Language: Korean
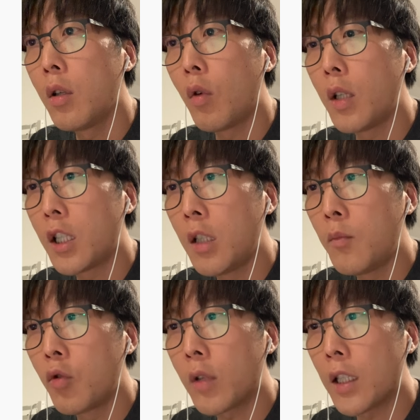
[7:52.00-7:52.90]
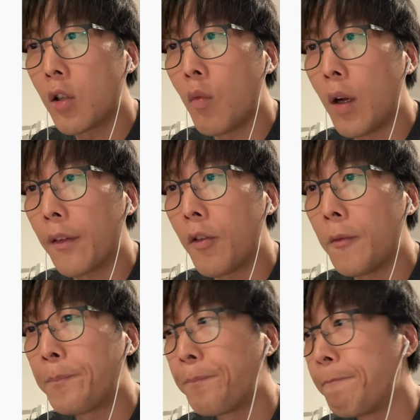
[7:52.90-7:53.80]
원래 질문으로 다시 넘어와서
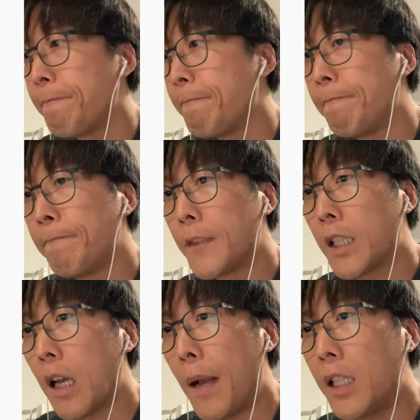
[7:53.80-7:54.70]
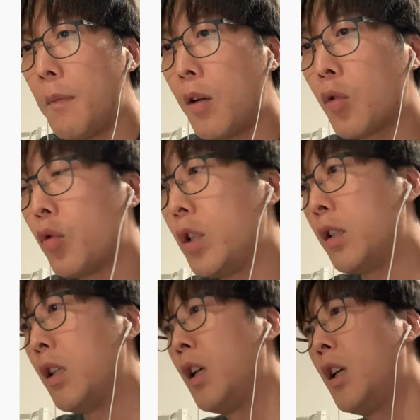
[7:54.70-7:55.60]
음, 자
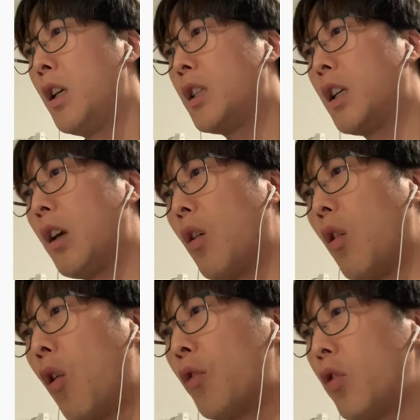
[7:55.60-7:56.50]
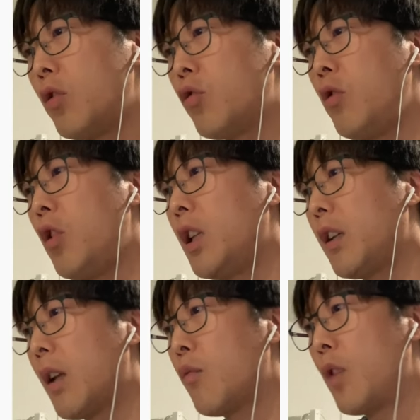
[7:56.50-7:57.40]
마지막으로는 이제 언어는
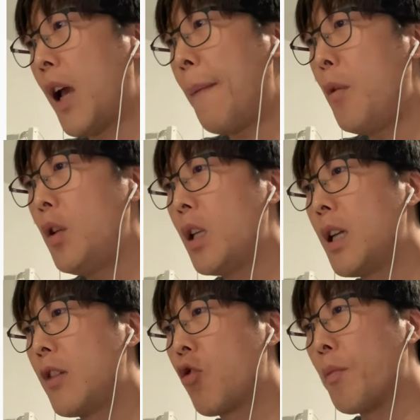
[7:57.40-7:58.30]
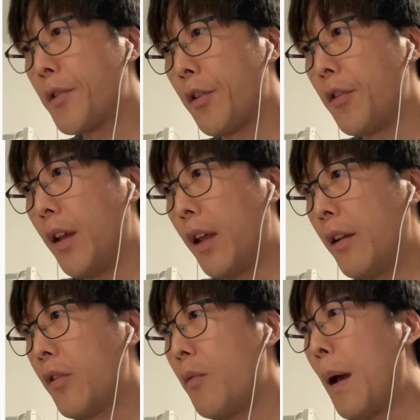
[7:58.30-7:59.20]
훈련이기 때문에 한 번에 이해할 수 없어요 예,
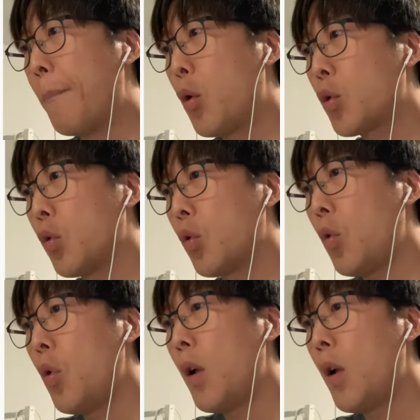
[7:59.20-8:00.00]
그래서 반복적으로